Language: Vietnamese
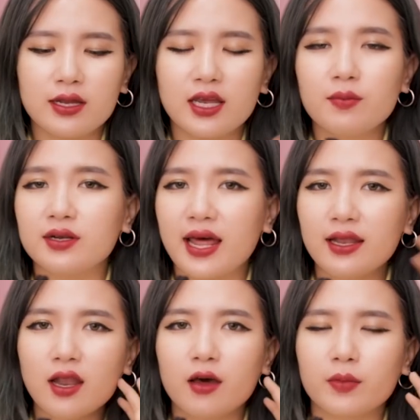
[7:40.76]
vì khi mình đánh
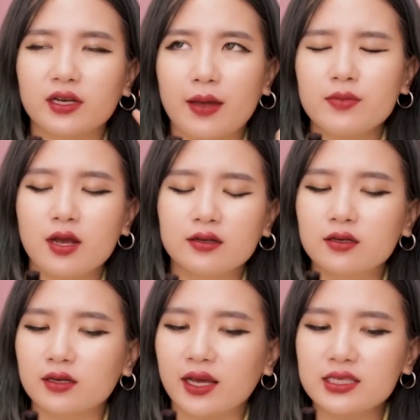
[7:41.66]
lên mình cảm nhận
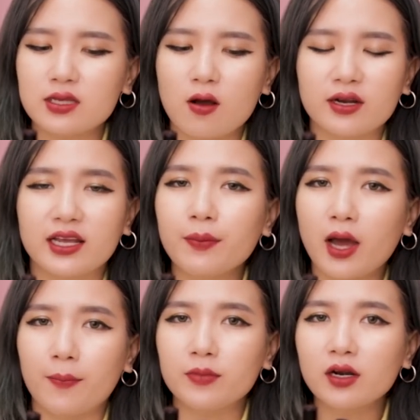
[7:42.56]
được là cái son này cấp
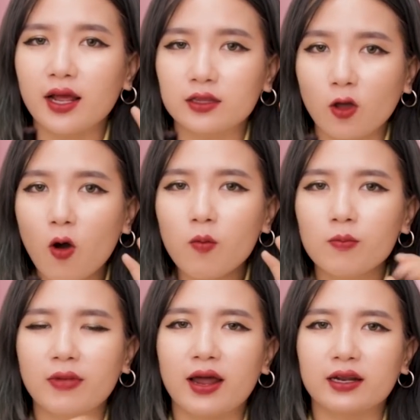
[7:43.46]
ẩm rất là tốt
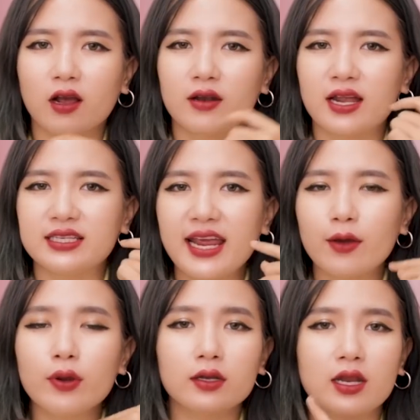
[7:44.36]
và gọi là che
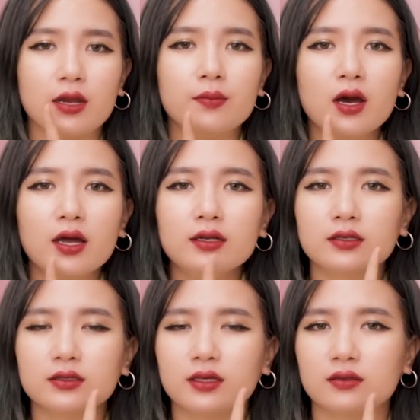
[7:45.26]
khuyết điểm hết
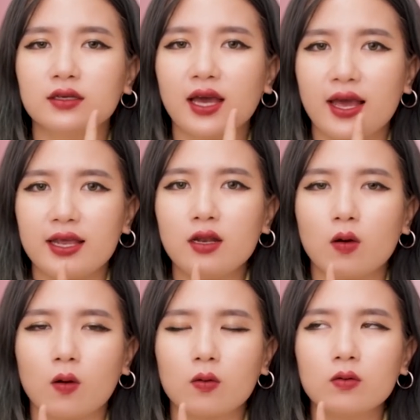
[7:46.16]
được những cái
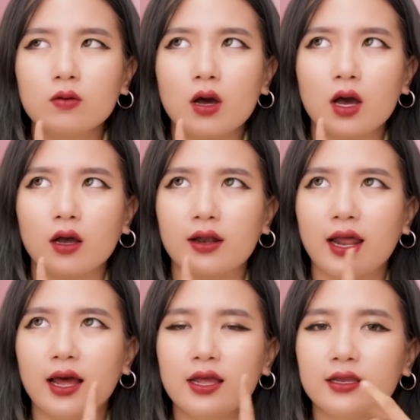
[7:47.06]
lỗ, gọi
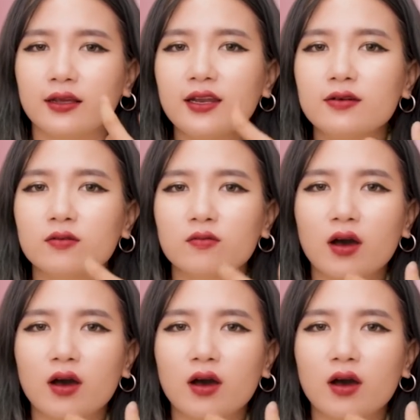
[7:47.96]
là những cái đường